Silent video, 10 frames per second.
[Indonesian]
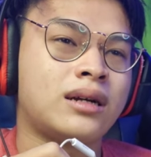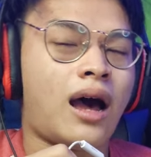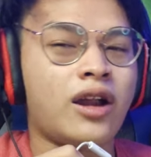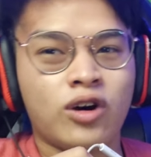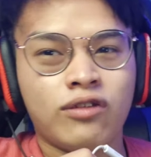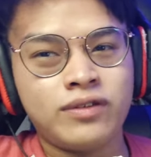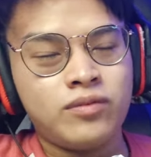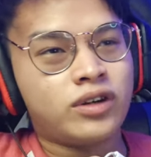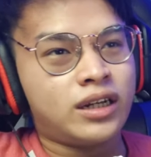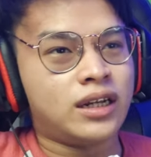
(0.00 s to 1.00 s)
Andovi
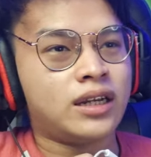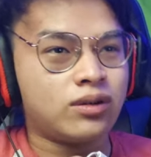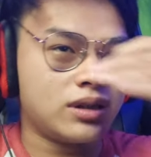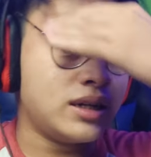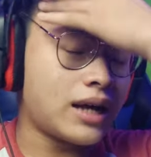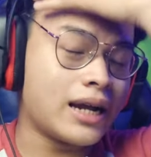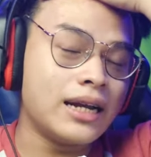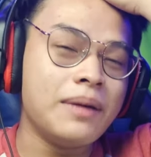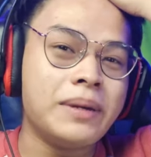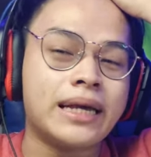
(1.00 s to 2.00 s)
mungkin yang ikut
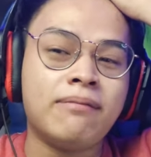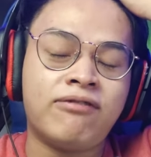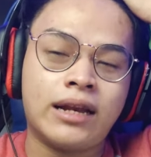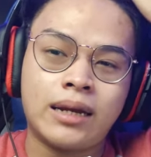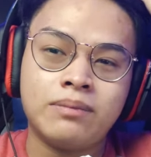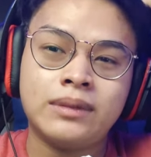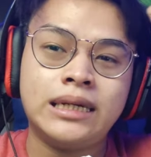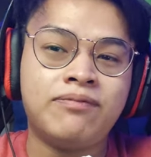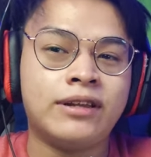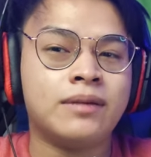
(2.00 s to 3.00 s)
karena dia bikin film
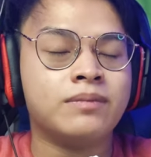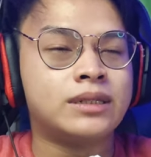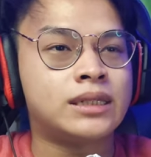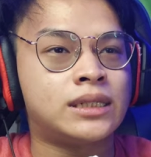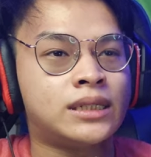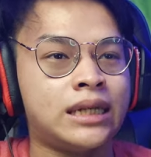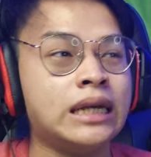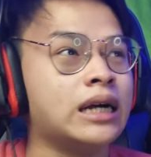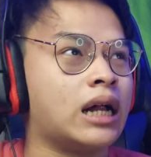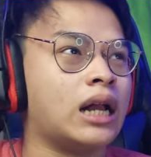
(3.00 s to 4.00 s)
di film
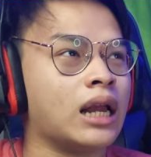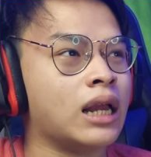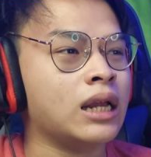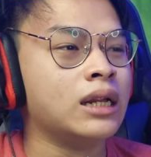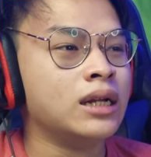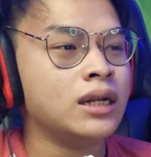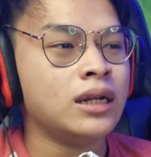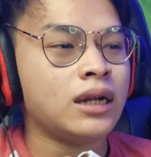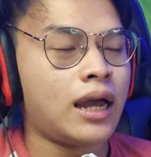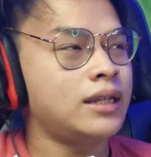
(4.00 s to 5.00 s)
single
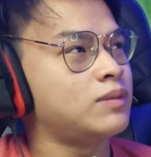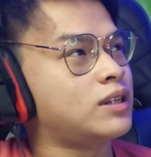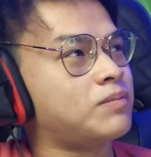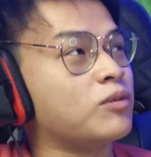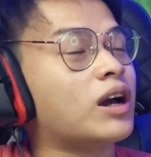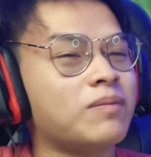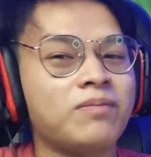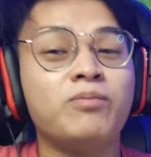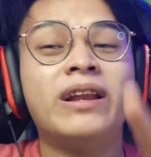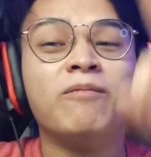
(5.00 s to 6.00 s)
eh bukan bukan
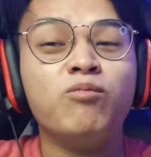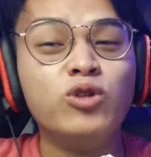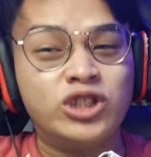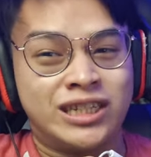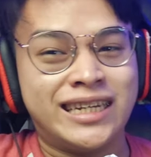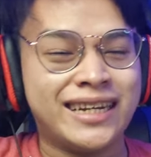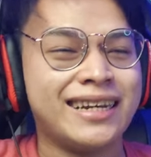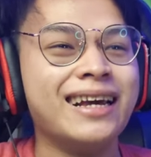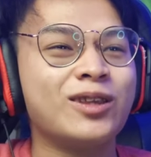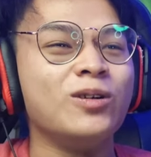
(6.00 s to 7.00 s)
film bucin
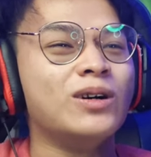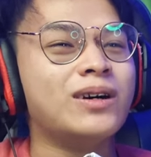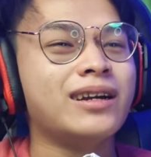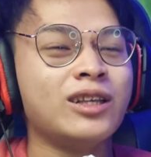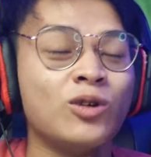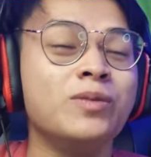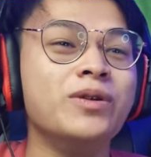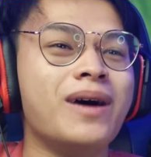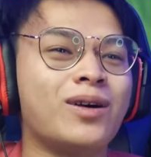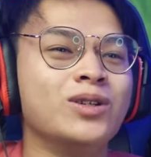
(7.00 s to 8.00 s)
dia tuh itu
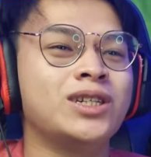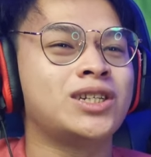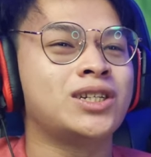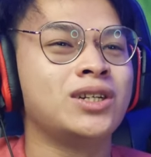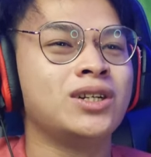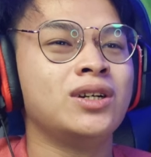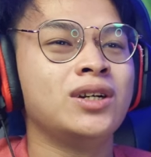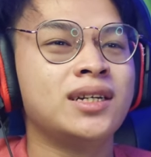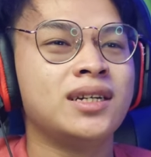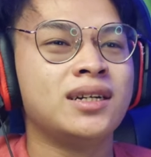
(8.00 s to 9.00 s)
pun bagus
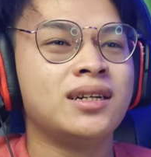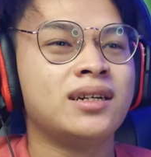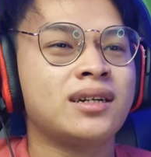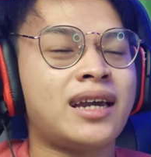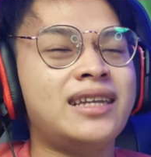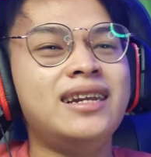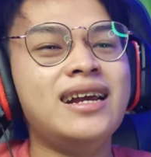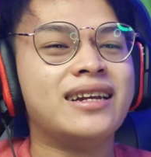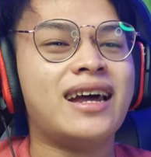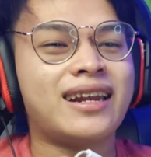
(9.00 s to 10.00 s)
kayaknya
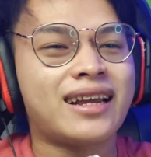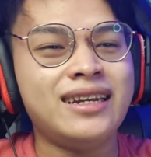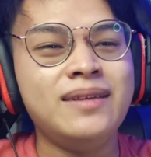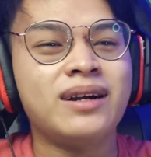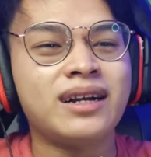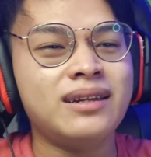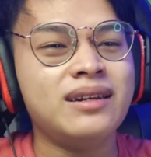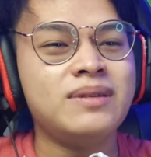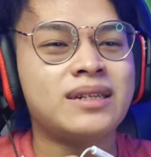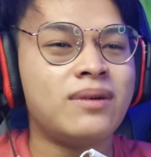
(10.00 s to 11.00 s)
dia ngedirect ini makanya
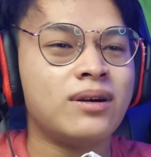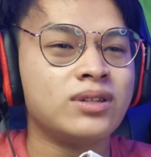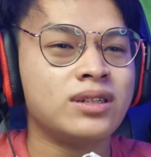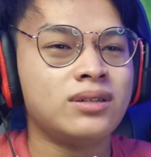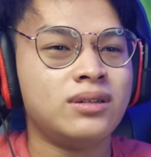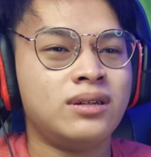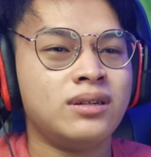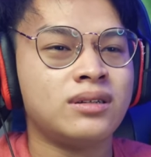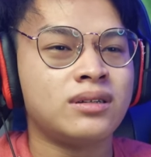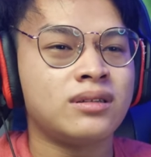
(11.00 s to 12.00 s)
dia bisa bagus gitu loh
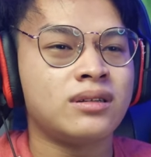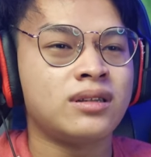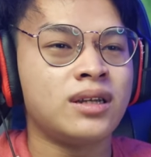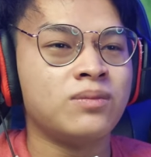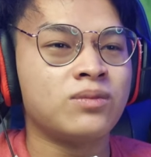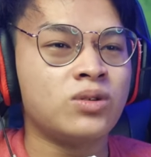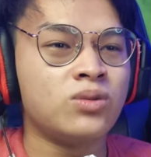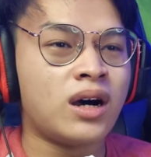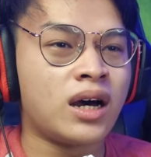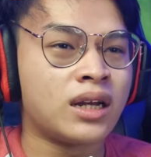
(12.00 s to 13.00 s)
tim
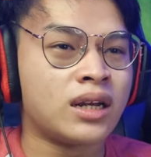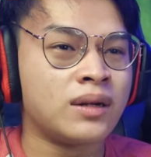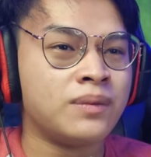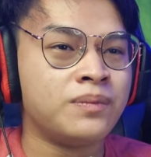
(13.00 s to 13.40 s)
tuan